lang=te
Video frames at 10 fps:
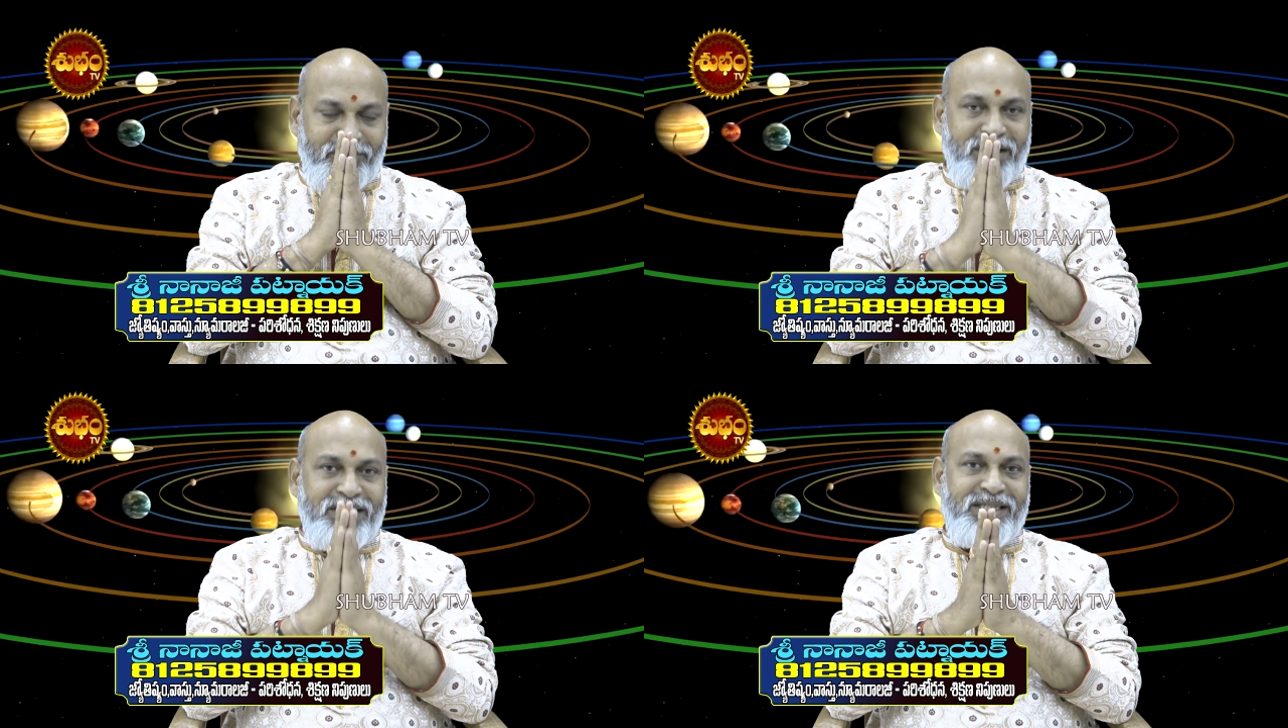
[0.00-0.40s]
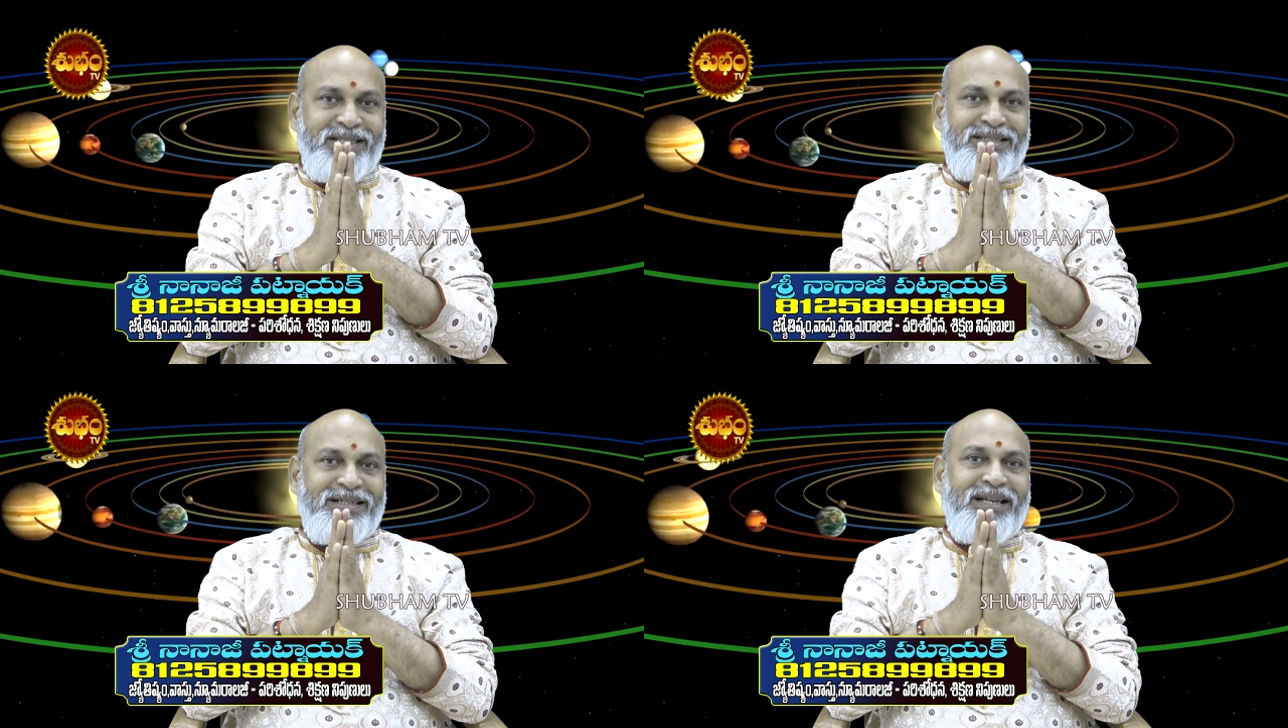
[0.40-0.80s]
వన్
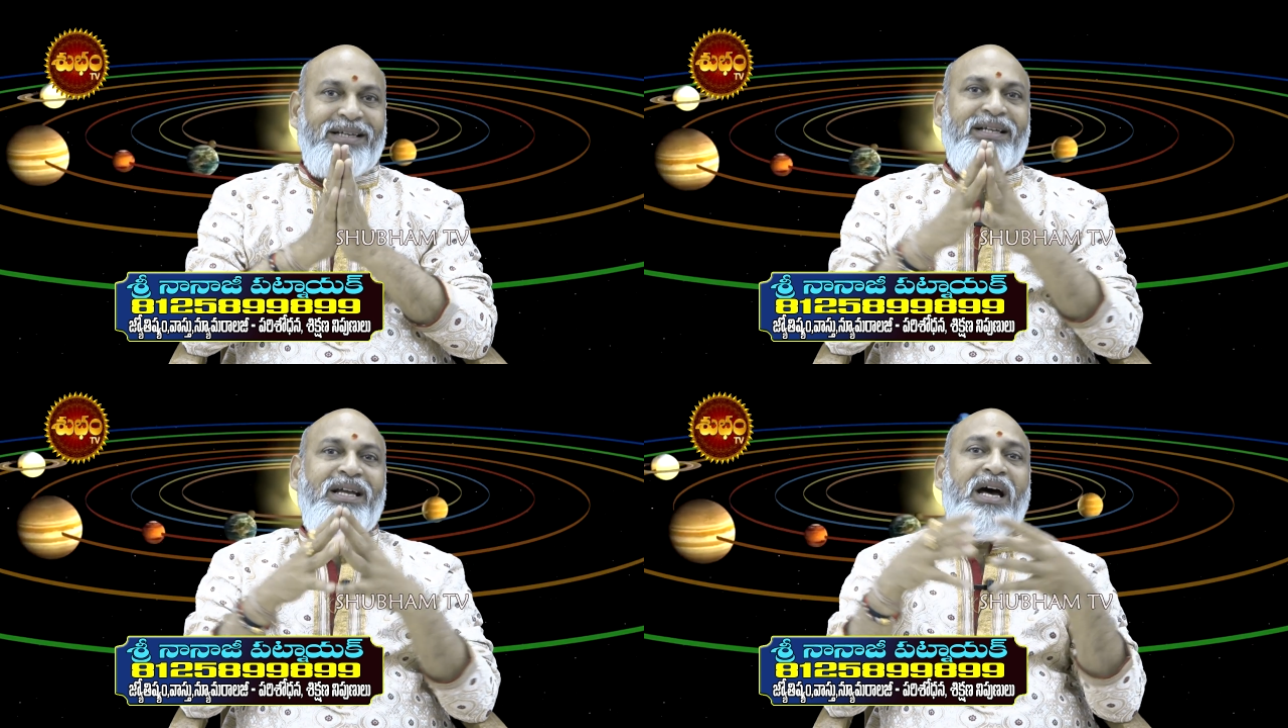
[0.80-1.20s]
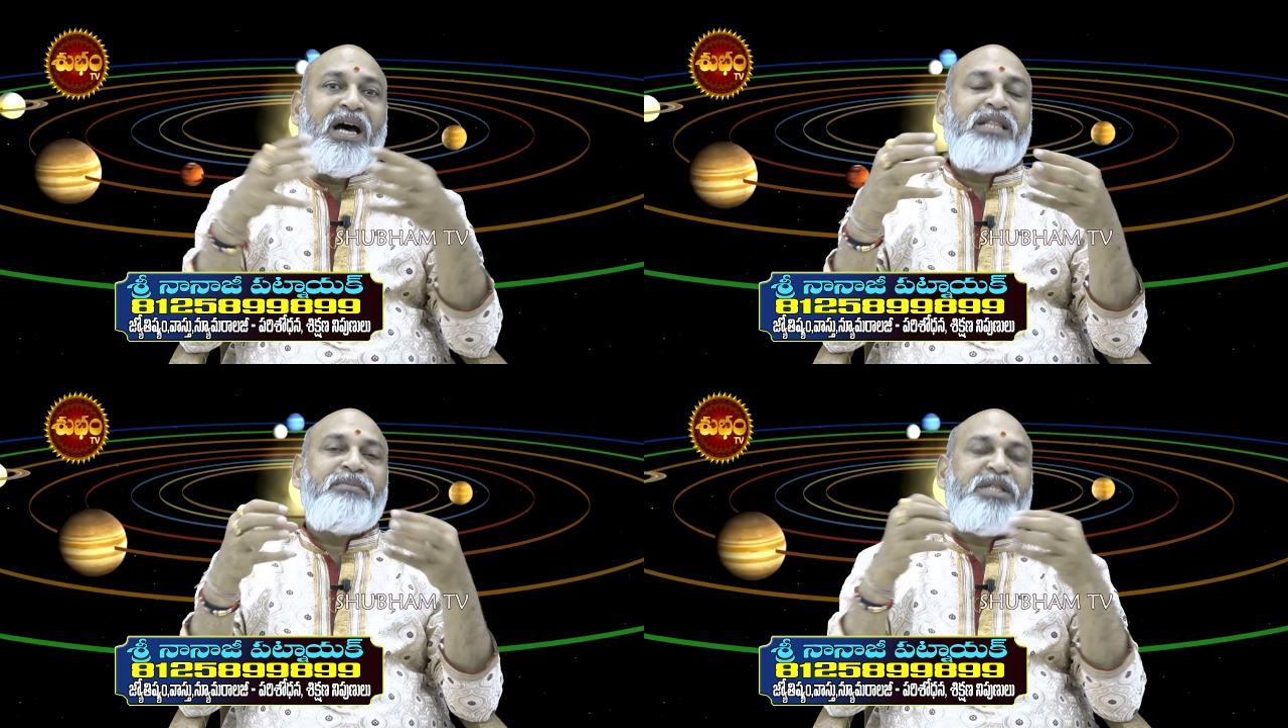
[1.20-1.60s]
సిక్స్ లగ్న
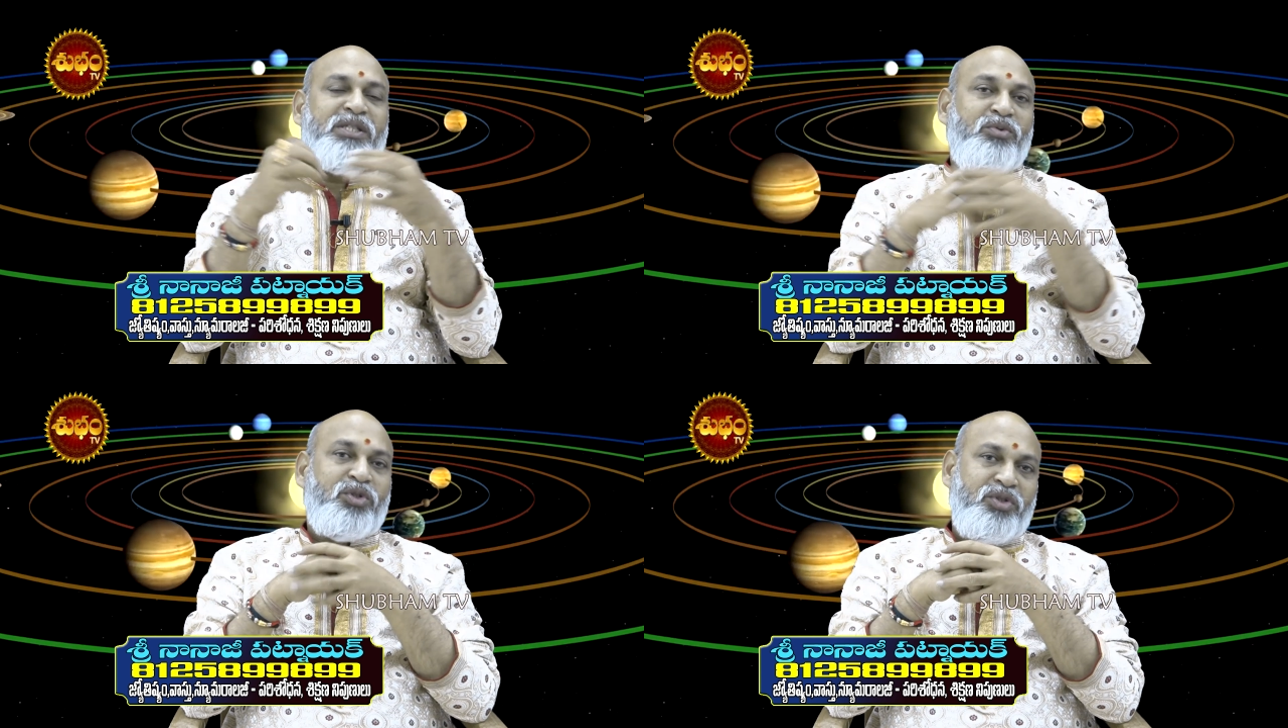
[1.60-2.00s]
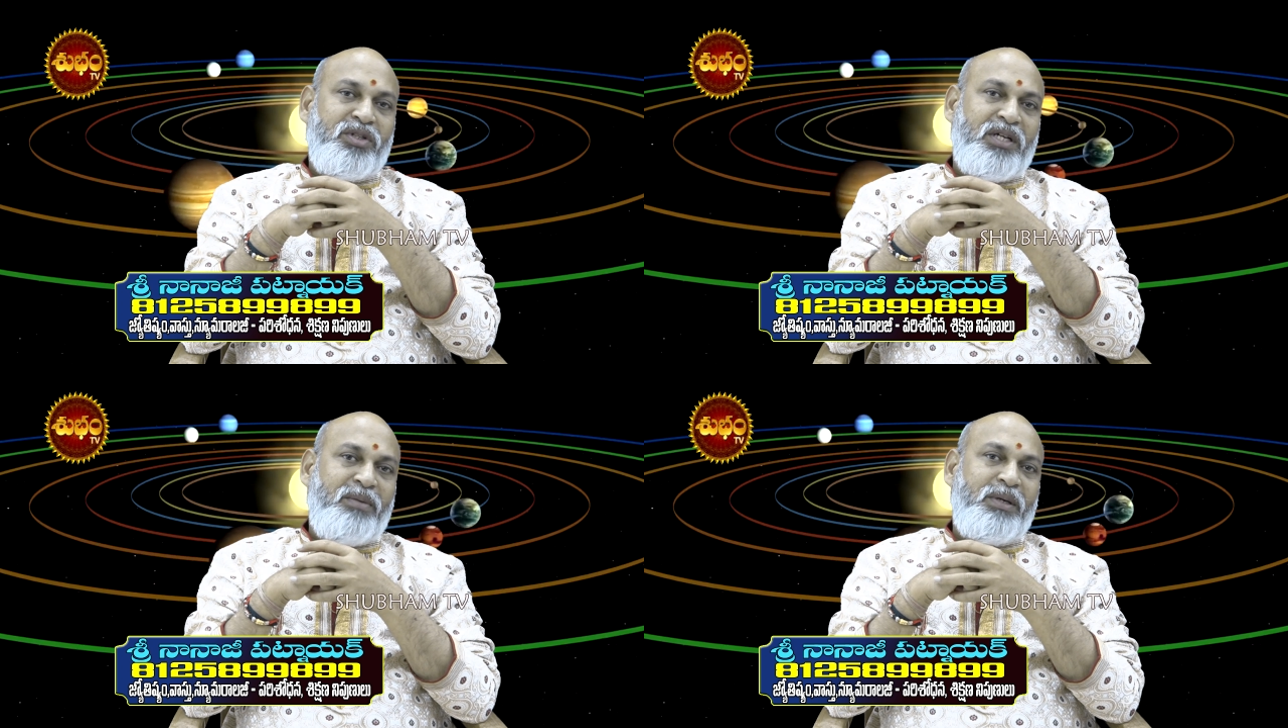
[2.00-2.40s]
ఆధిపత్యం
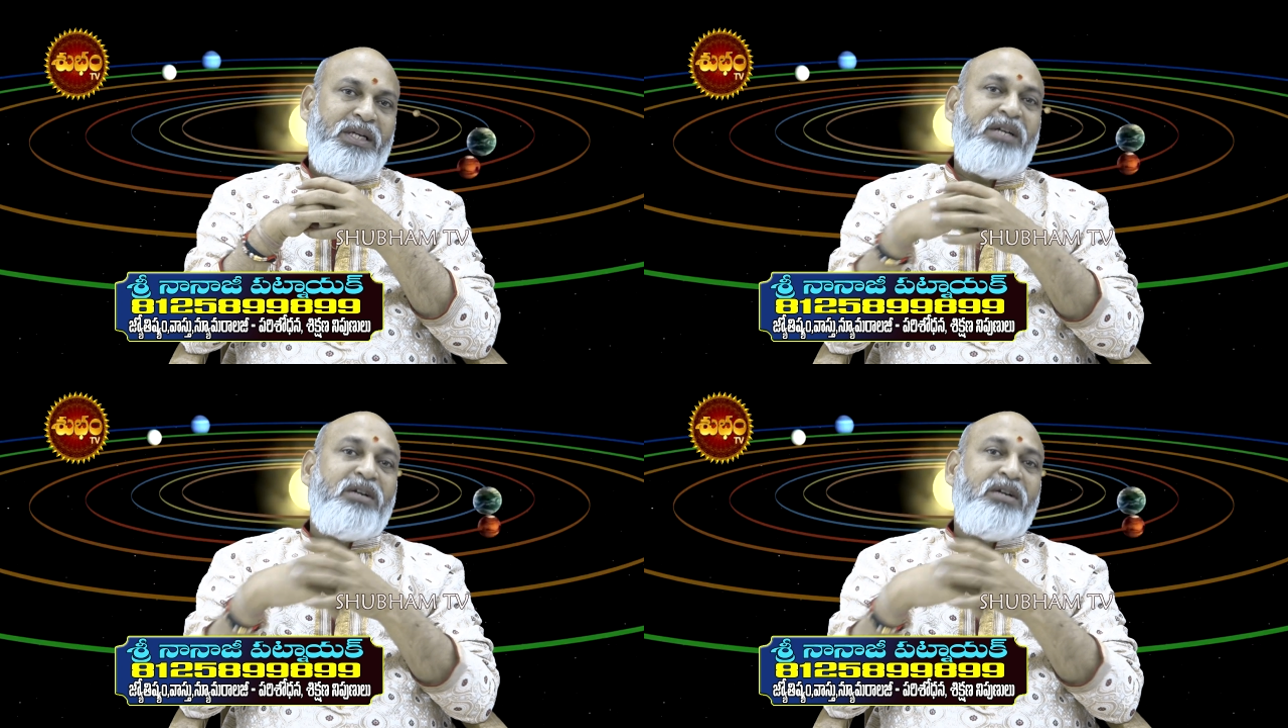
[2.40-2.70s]
వస్తుంది కాబట్టి